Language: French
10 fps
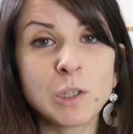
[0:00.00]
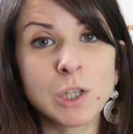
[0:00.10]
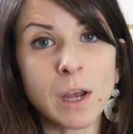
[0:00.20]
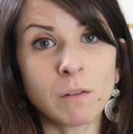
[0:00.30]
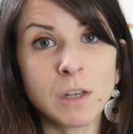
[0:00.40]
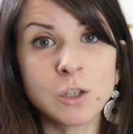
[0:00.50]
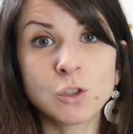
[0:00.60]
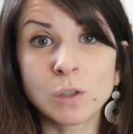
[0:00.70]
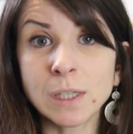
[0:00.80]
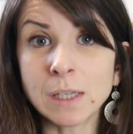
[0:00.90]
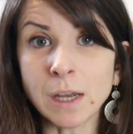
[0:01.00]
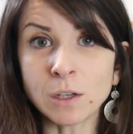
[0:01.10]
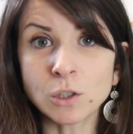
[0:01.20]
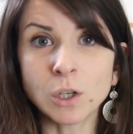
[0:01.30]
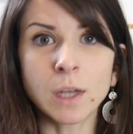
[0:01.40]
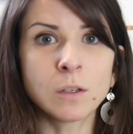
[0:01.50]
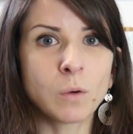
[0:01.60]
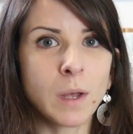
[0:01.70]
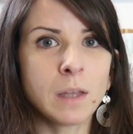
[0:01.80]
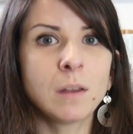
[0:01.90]
PJ Harvey, Johnny Cash,
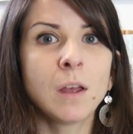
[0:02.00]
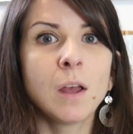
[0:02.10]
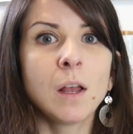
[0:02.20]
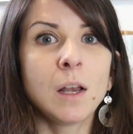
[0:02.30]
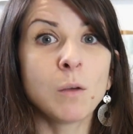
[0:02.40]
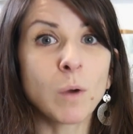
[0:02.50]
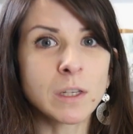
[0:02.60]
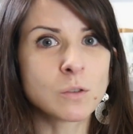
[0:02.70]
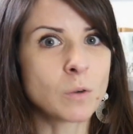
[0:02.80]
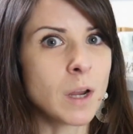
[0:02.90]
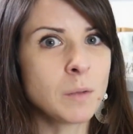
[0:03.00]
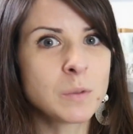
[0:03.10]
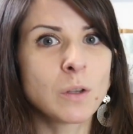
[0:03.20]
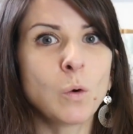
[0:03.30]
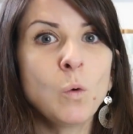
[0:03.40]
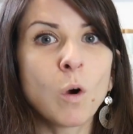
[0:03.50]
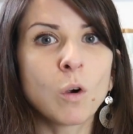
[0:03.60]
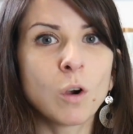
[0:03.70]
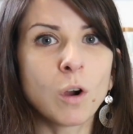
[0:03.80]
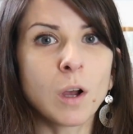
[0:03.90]
Radiohead, les White Stripes ou
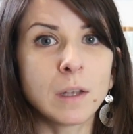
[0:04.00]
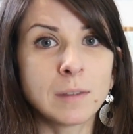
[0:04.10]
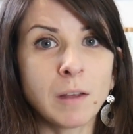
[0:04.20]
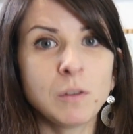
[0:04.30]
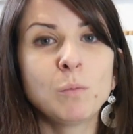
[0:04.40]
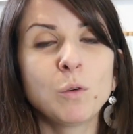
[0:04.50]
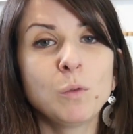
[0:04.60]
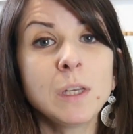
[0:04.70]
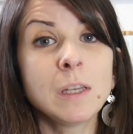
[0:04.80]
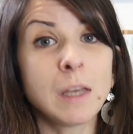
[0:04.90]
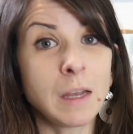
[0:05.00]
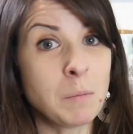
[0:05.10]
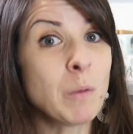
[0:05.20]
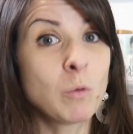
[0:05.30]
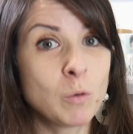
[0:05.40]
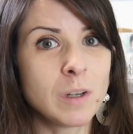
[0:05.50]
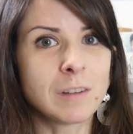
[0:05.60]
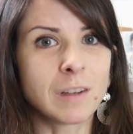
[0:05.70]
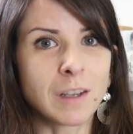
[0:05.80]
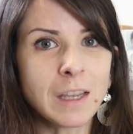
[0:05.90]
encore David Bowie qui aimait beaucoup la
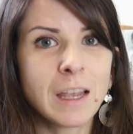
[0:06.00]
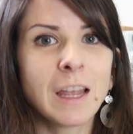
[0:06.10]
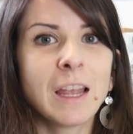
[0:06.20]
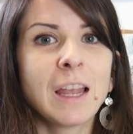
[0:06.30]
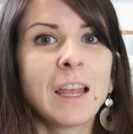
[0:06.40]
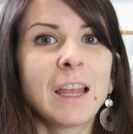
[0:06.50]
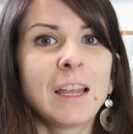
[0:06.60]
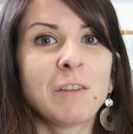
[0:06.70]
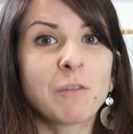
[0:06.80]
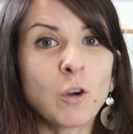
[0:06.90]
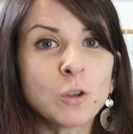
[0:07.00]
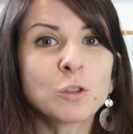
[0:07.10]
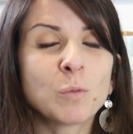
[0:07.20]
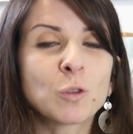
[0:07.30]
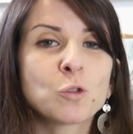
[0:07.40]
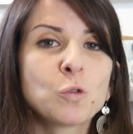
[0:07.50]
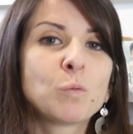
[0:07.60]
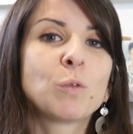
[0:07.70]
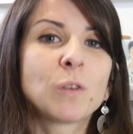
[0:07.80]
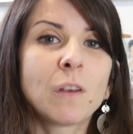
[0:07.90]
série. Et franchement,
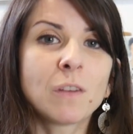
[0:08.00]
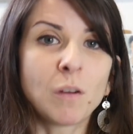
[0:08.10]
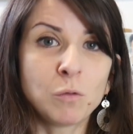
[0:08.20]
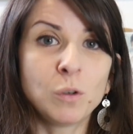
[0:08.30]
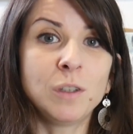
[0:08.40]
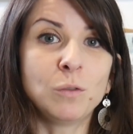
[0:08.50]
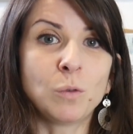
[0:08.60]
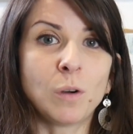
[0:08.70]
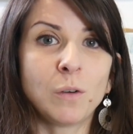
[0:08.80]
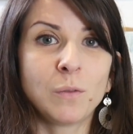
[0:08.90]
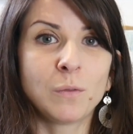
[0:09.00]
juste pour ça, ça vaut le détour.